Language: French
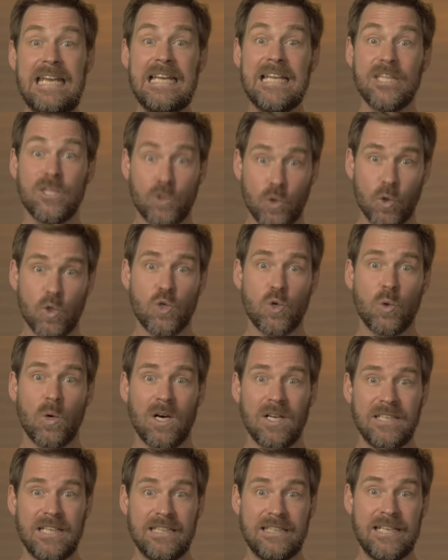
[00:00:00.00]
il est toujours
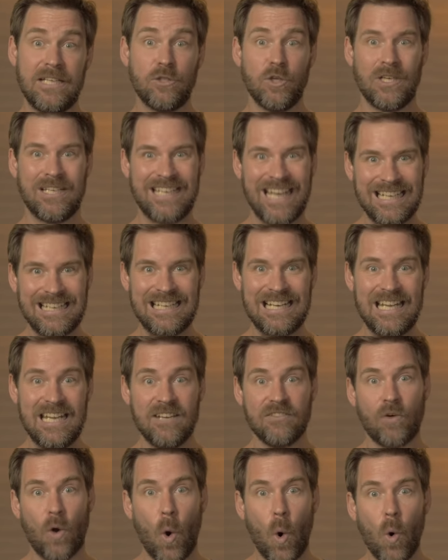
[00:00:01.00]
endetté de quatre
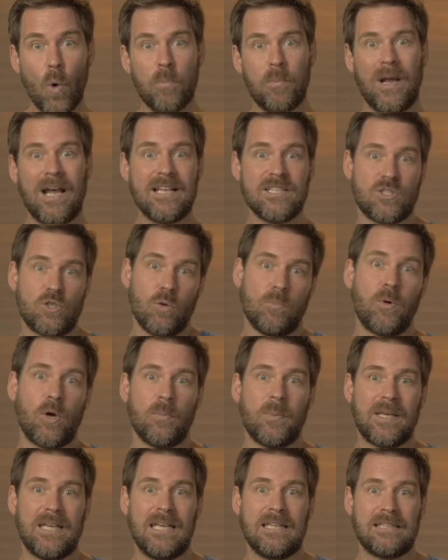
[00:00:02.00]
livres auprès de son
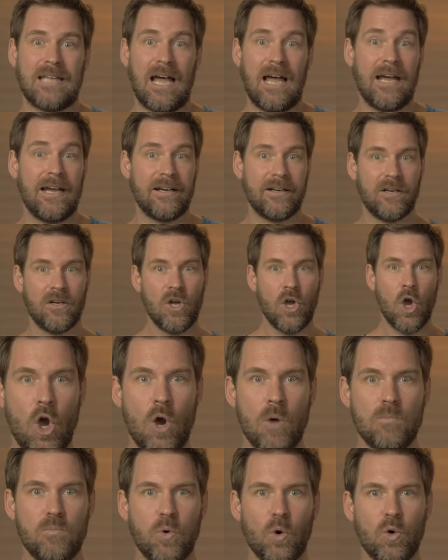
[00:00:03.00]
propriétaire.
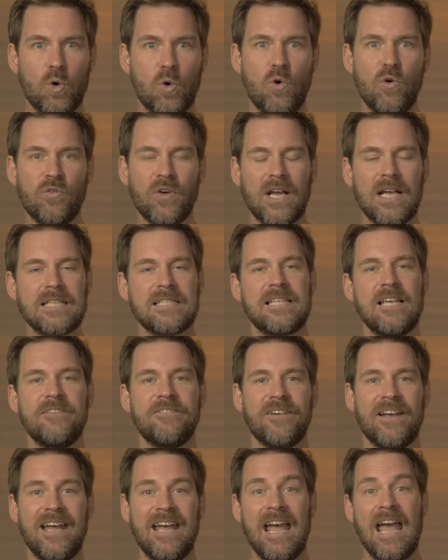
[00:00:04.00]
Pour couvrir ses
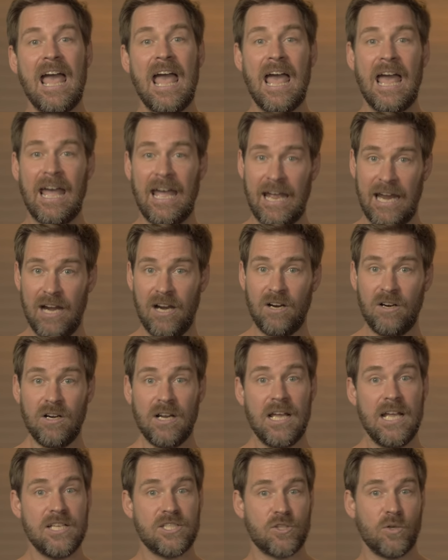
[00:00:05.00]
frais, Hare
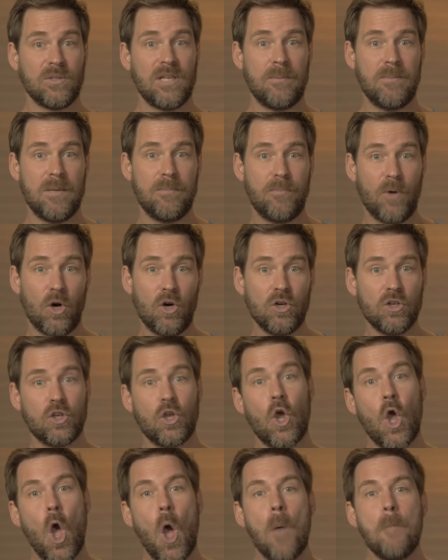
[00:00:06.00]
et son ami
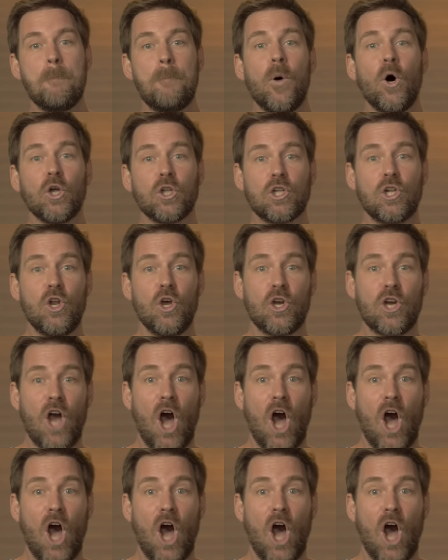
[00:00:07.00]
Burke porte le